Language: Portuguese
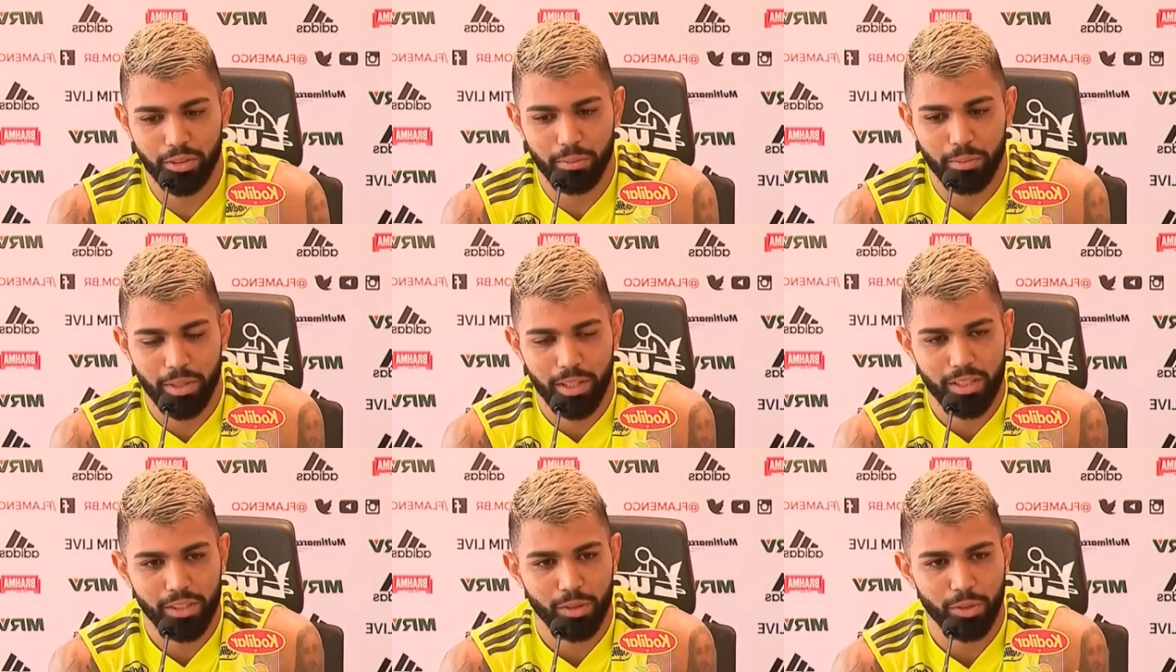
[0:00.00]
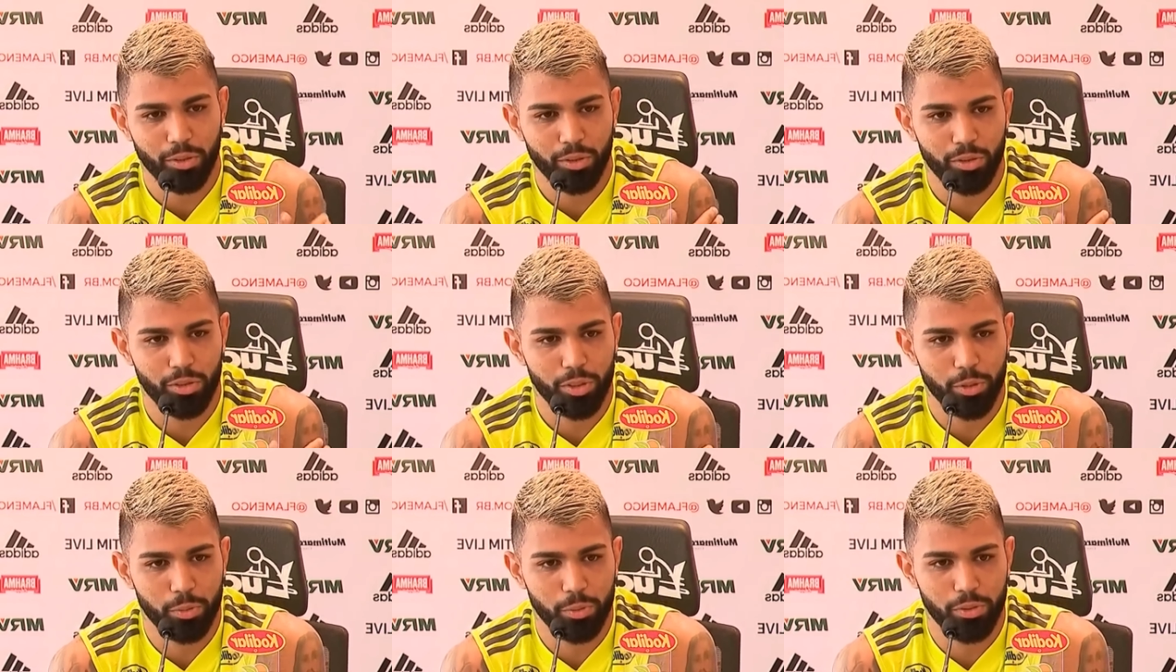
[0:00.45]
o que mais
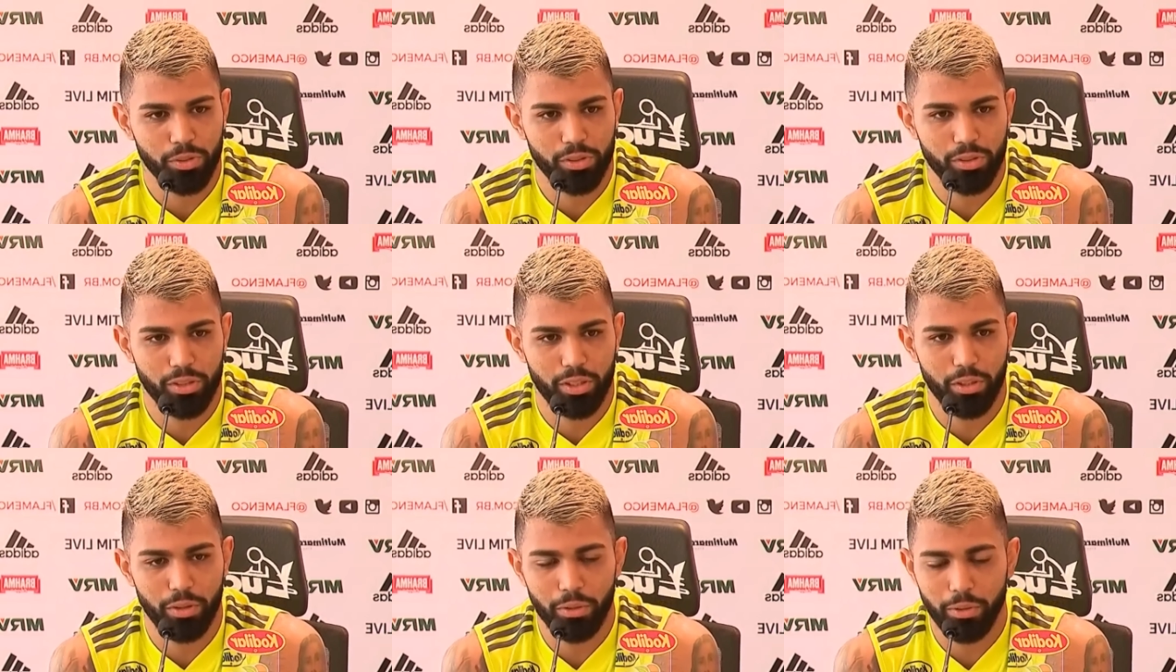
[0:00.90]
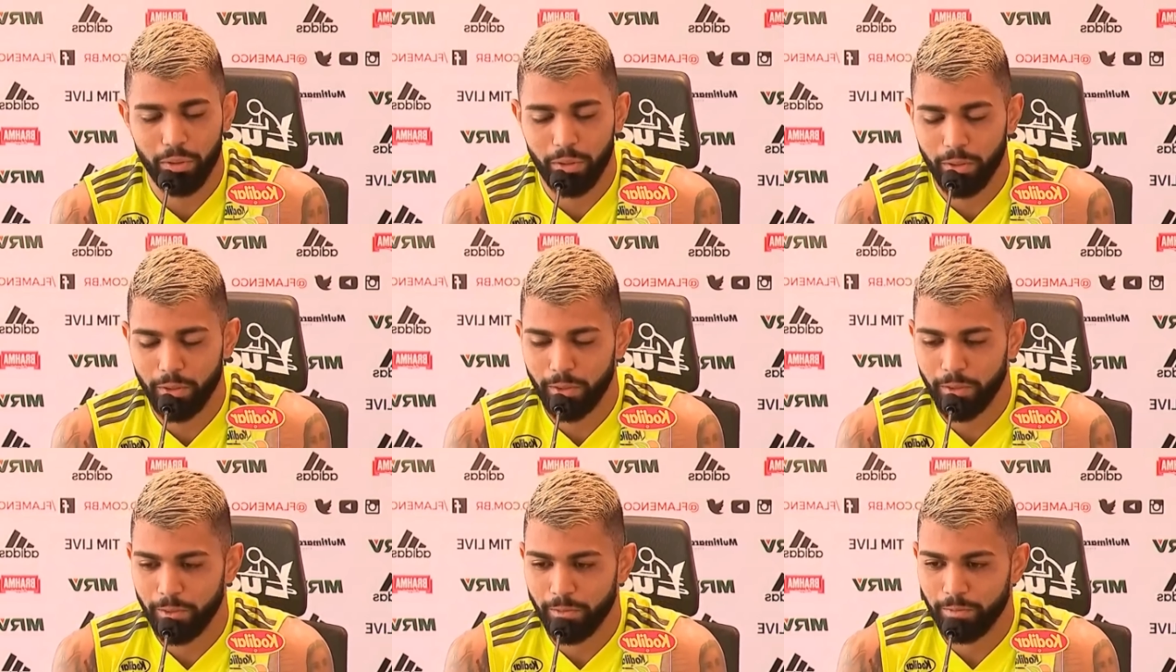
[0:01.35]
rodou de posição.
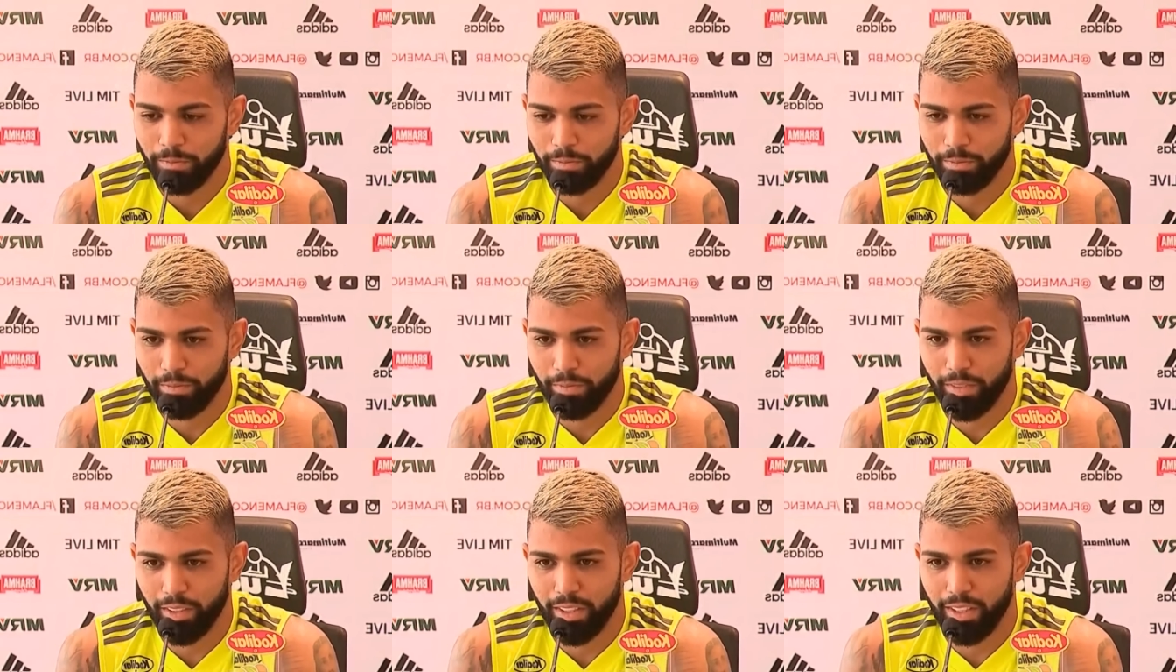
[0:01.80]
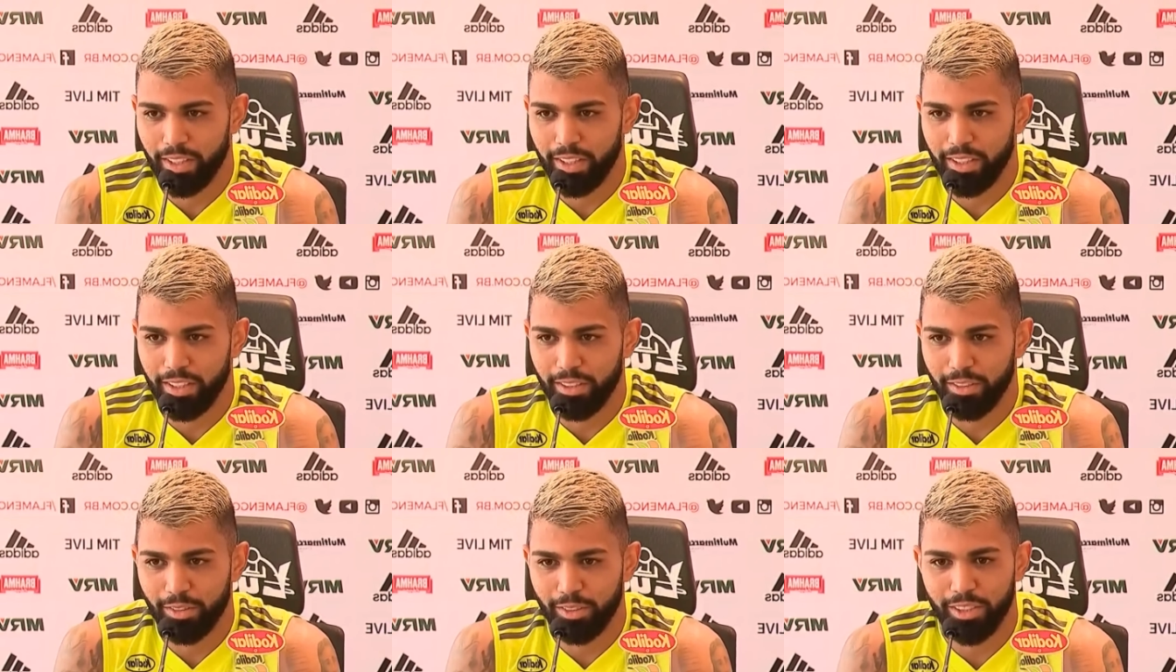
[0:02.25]

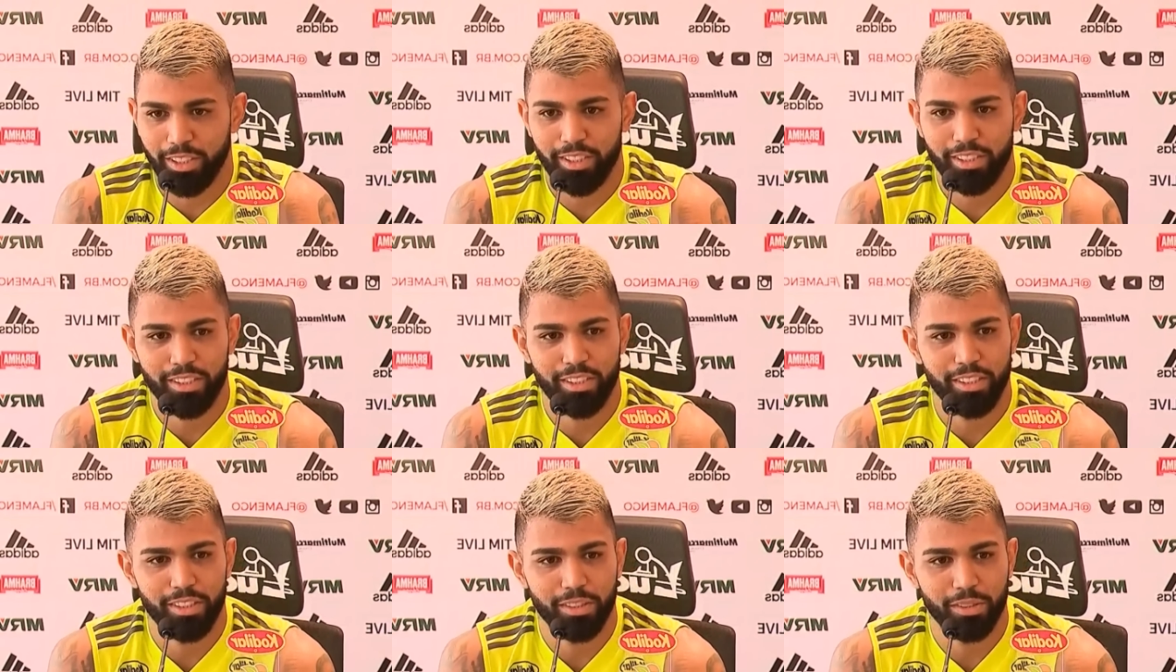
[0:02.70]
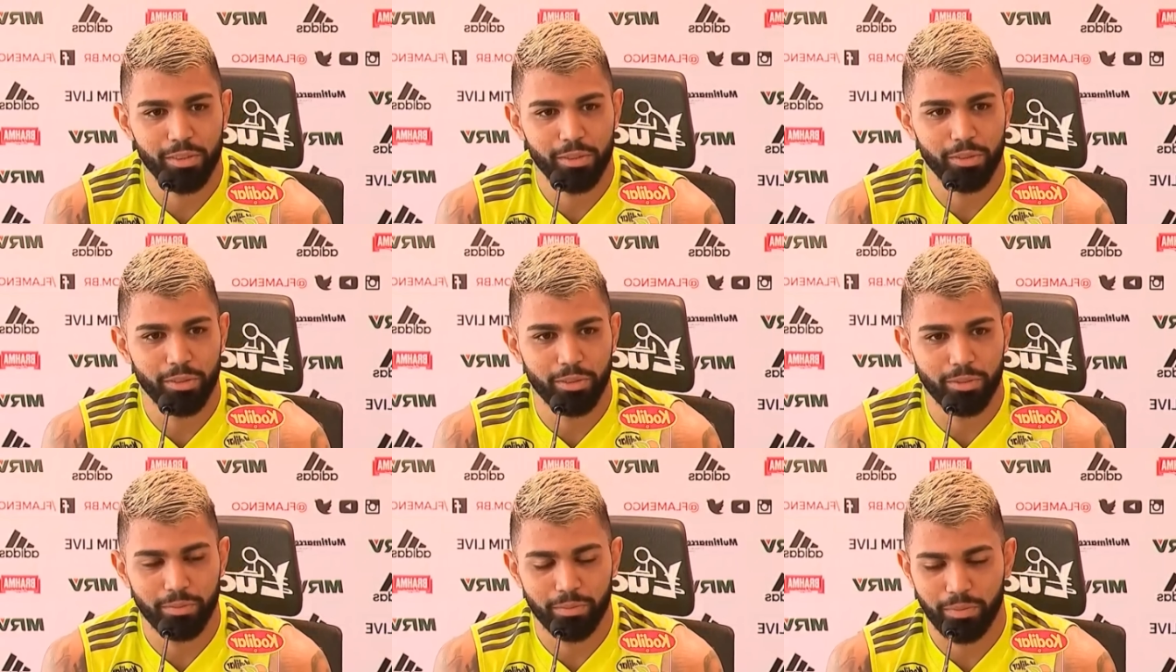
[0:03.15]
É, não sei se
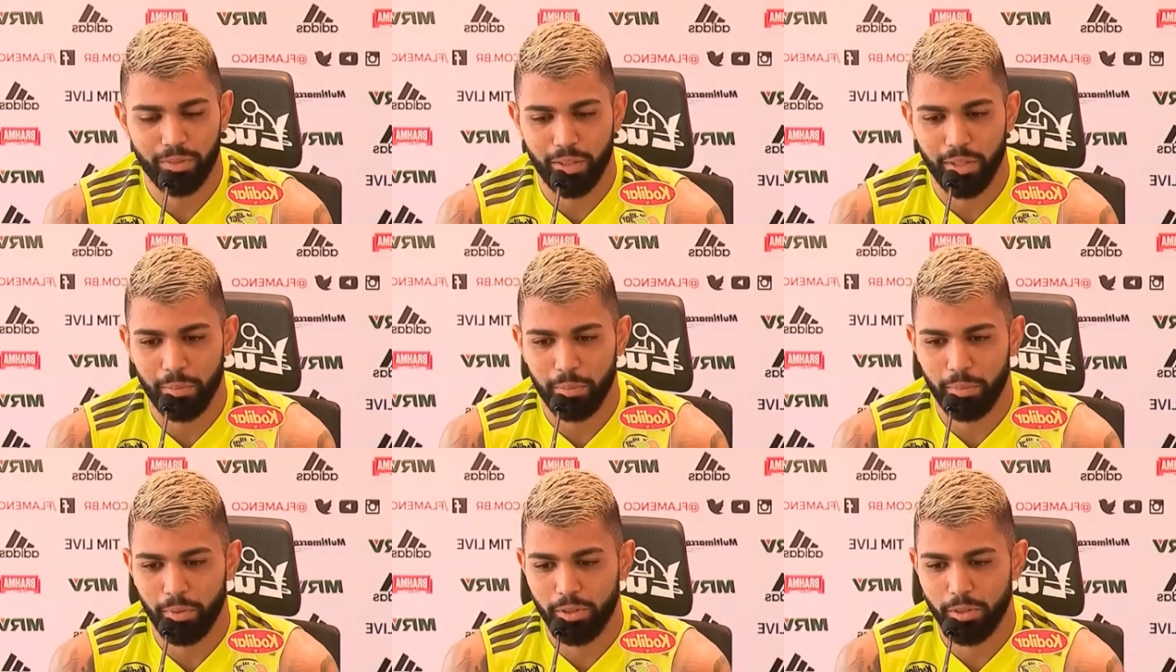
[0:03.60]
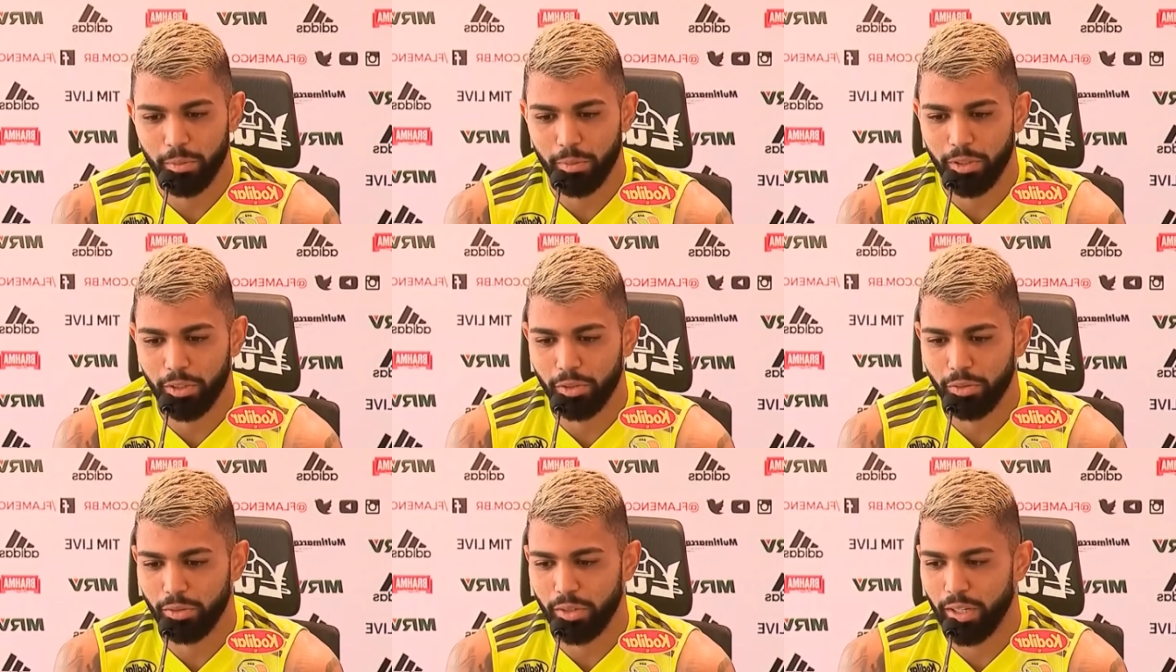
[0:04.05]
isso é, pode
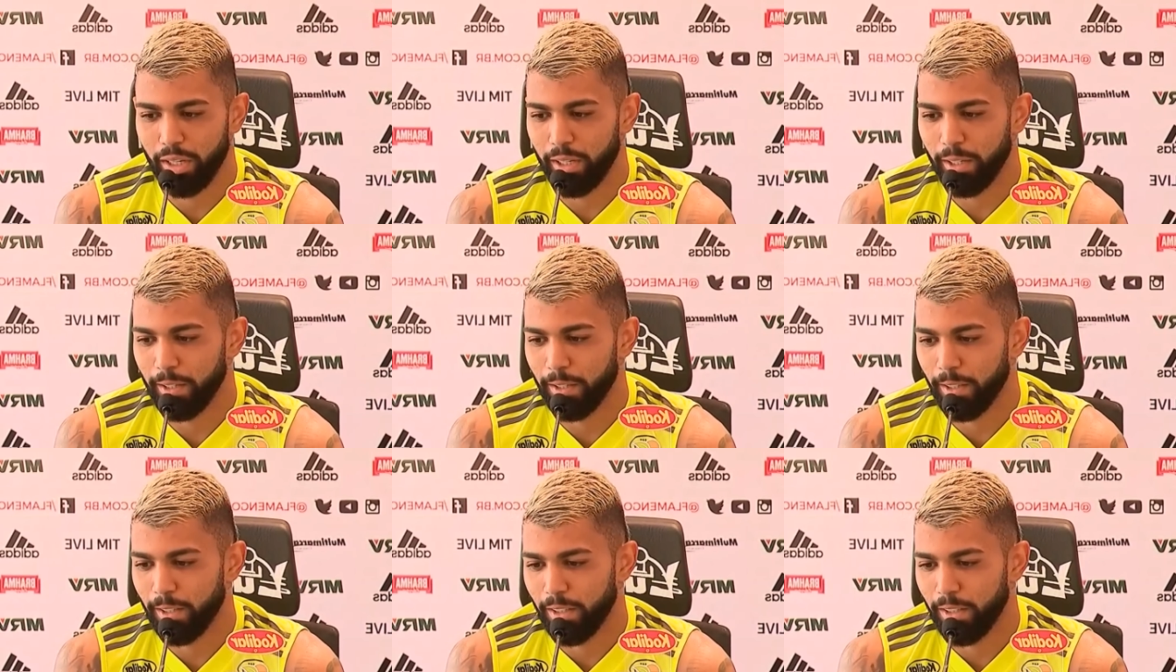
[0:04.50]
me ajudar.